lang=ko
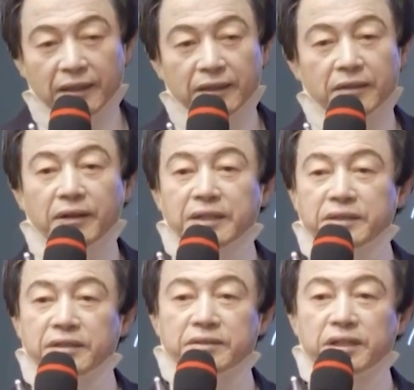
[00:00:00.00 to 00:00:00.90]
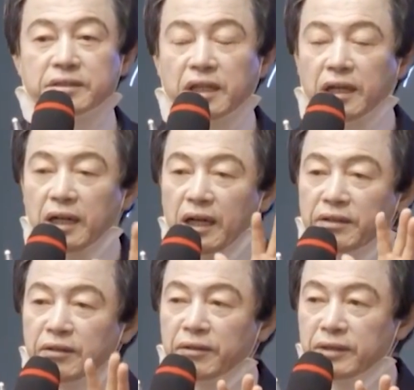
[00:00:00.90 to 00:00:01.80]
에, 완전 천사가
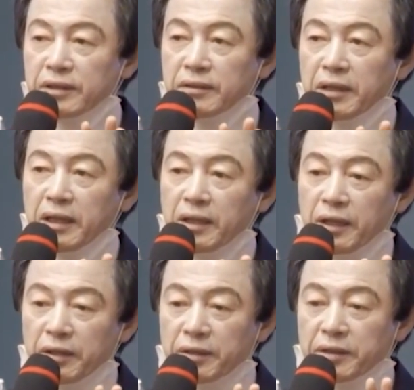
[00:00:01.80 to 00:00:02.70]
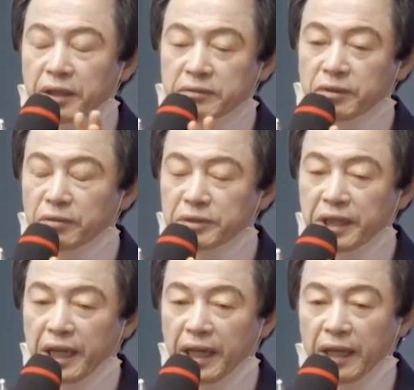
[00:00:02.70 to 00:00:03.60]
아니고는 이
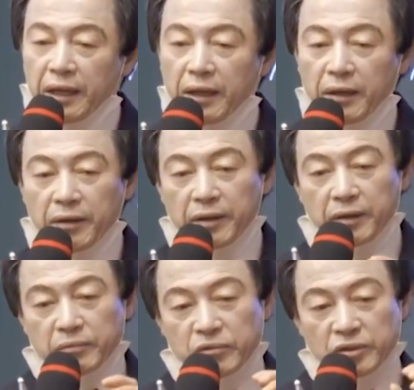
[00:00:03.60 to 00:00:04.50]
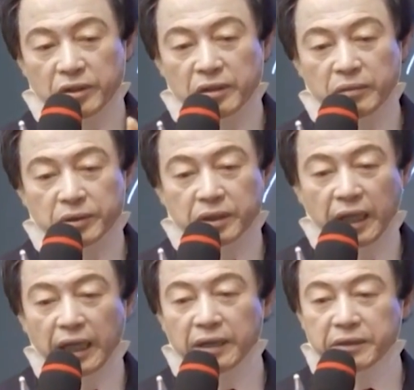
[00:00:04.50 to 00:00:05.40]
격동기에 뭘부터
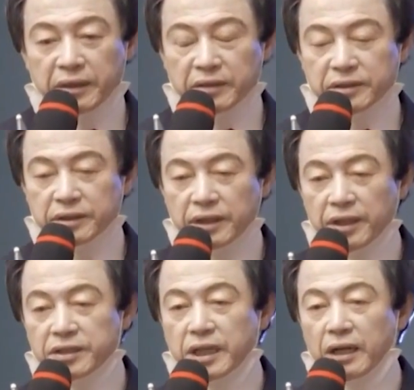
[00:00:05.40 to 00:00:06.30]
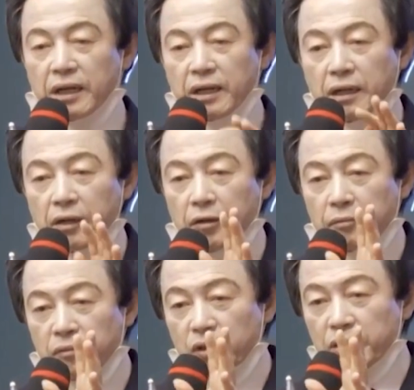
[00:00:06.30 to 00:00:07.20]
해야 되는지 회사가
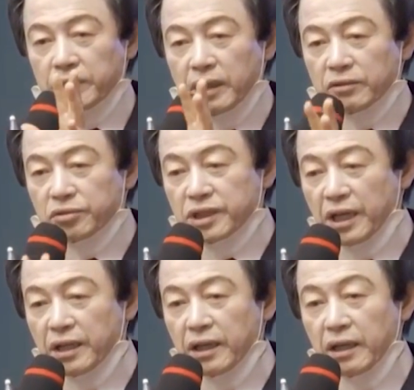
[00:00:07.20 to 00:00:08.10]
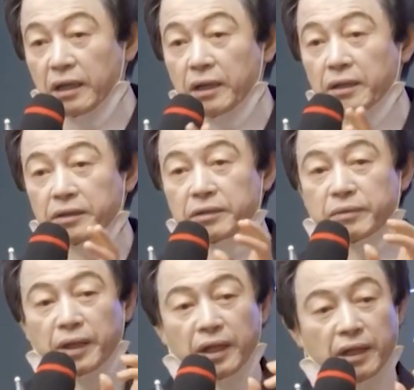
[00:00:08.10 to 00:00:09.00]
뭐에다 투자해야
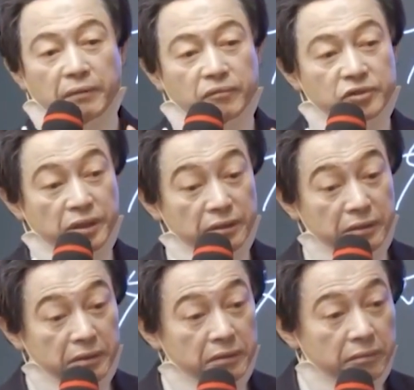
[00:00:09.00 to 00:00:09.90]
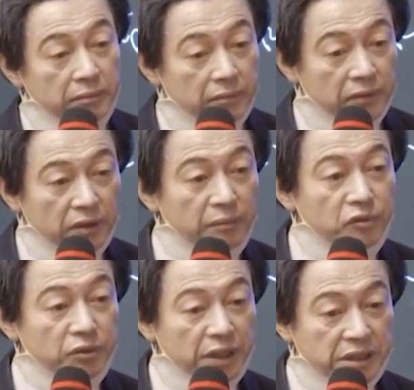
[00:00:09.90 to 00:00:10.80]
이번에 무슨
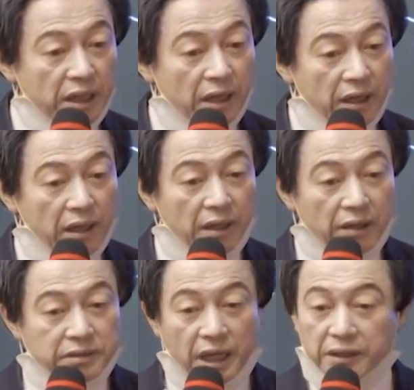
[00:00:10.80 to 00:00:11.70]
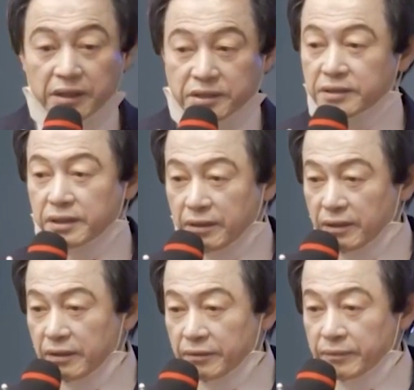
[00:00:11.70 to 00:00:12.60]
금융회사 사기 있었죠?